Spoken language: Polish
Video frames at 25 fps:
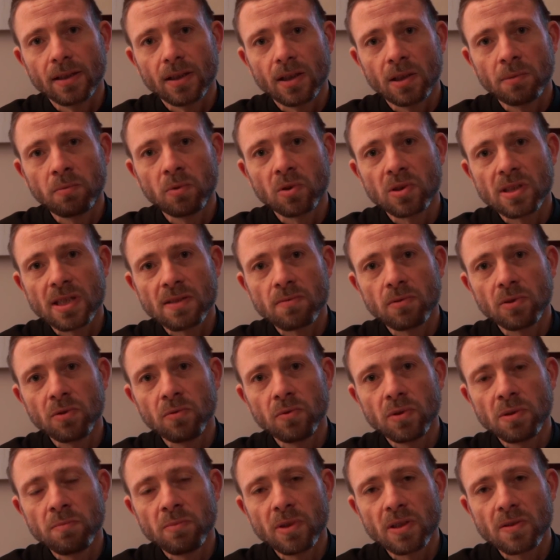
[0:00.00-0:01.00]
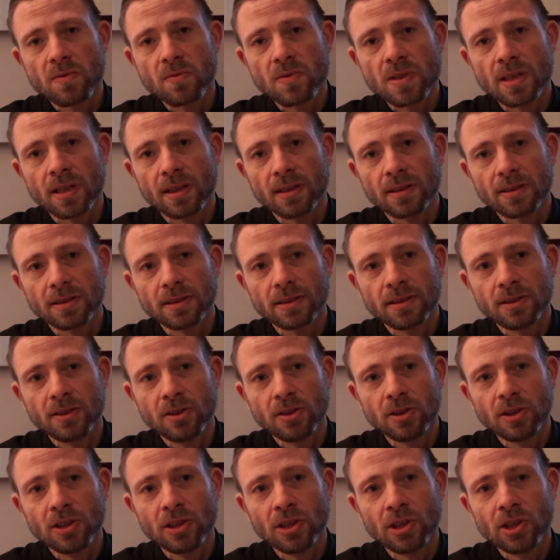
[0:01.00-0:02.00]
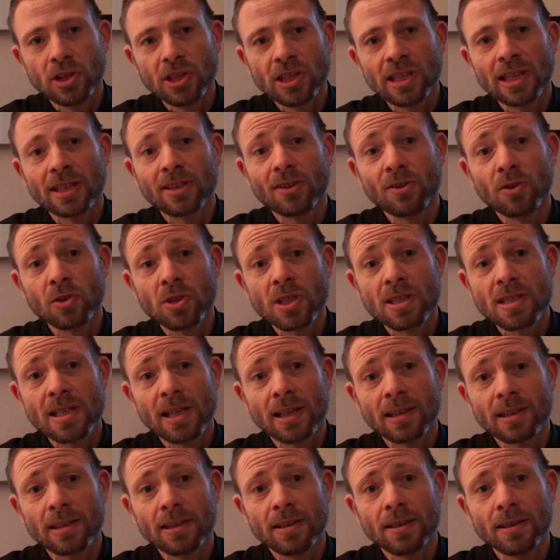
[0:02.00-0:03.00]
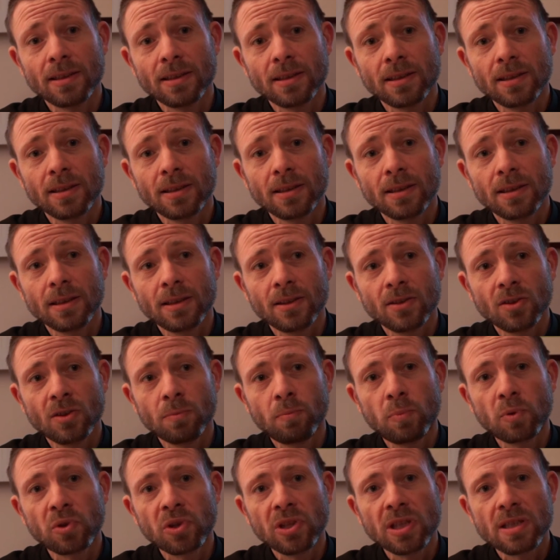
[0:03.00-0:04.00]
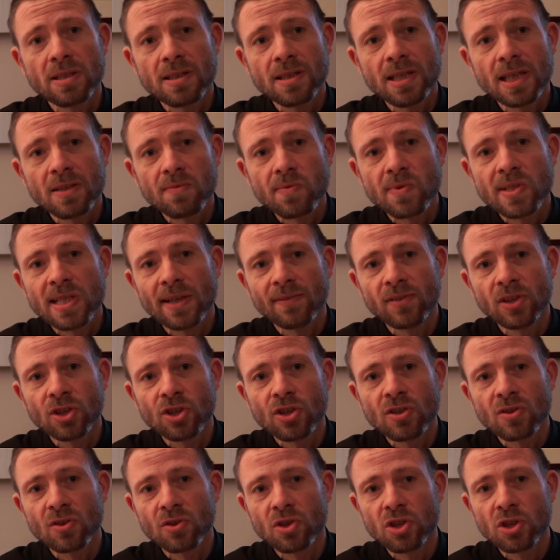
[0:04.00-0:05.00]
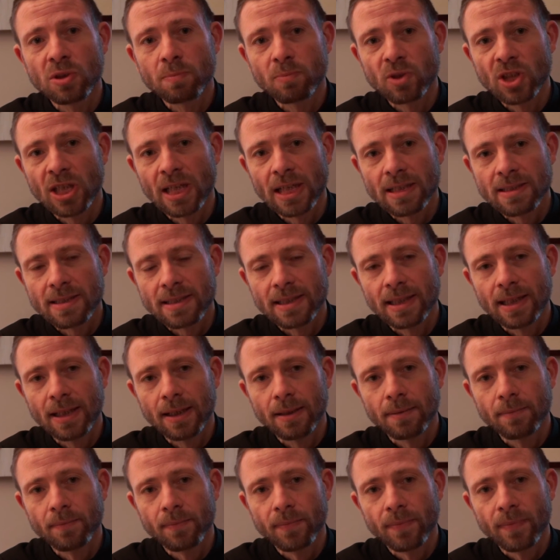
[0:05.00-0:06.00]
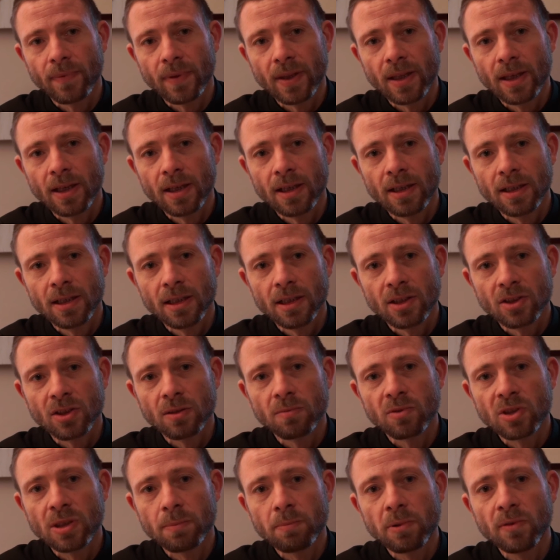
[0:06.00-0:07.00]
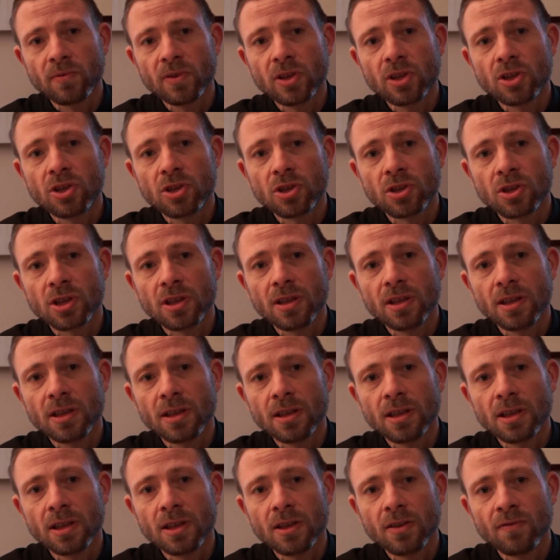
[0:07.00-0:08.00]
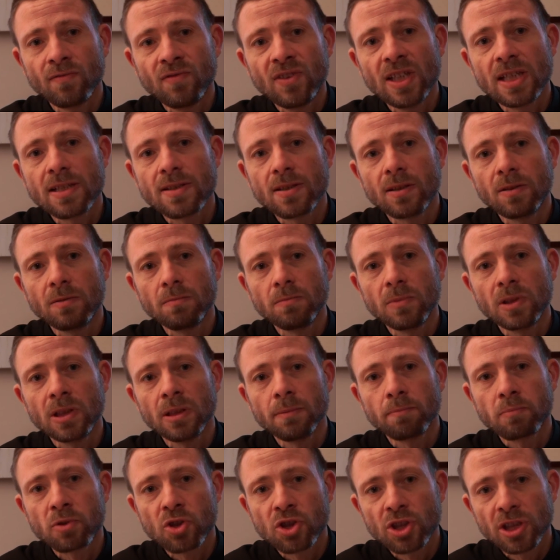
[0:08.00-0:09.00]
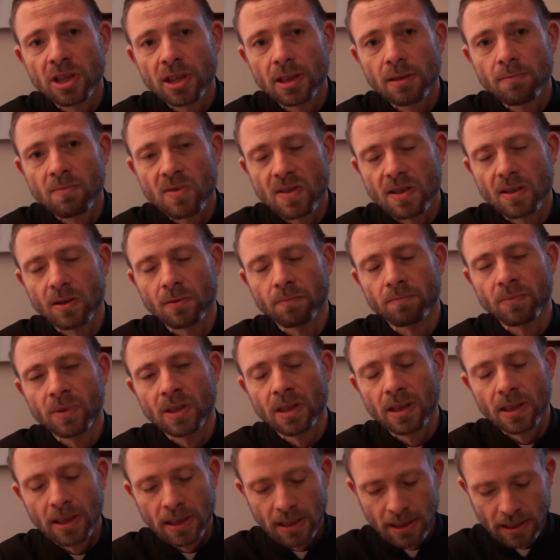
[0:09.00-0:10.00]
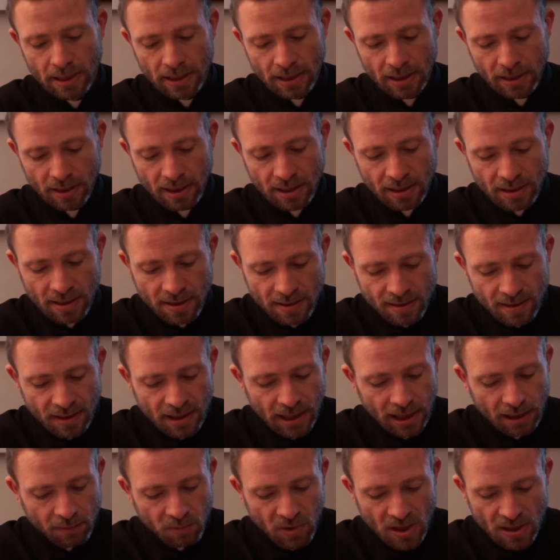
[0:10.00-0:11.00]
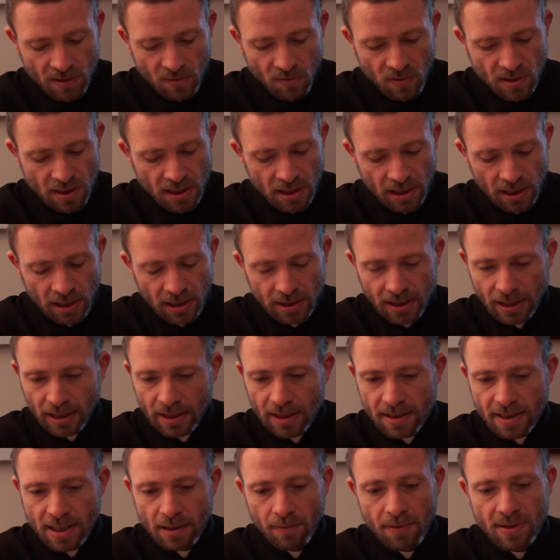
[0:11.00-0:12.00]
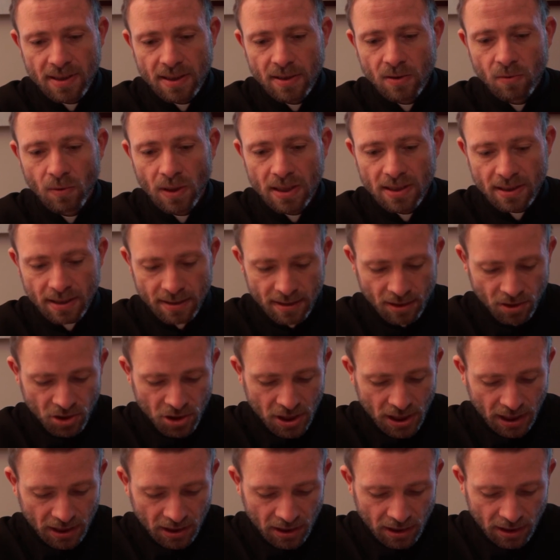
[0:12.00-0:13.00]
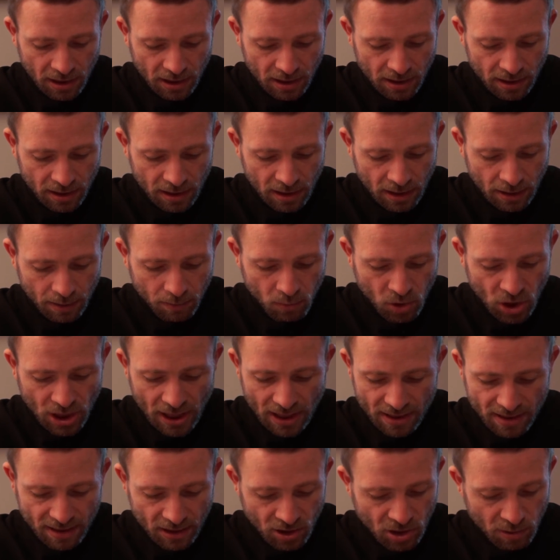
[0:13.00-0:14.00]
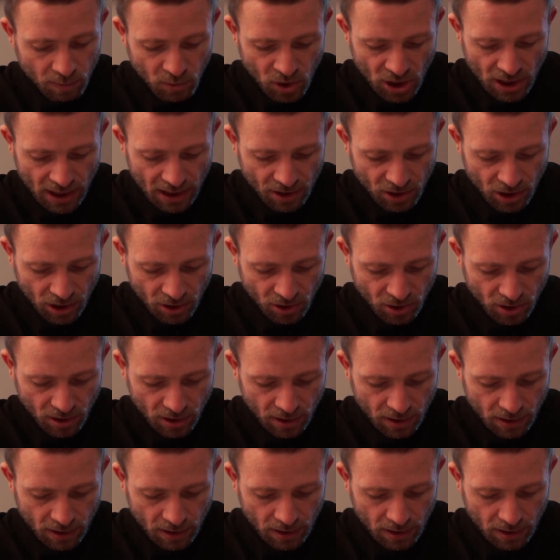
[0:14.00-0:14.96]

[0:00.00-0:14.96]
Obok zasłonił im Jezusa i, i dlatego się zlękli. Dopóki jest Jezus, nawet jeśli coś ich przerasta, to można powiedzieć, że wiedzą przy kim są. Kiedy znika im Jezus, nagle cała sytuacja zaczyna ich y, przerastać i przerażać.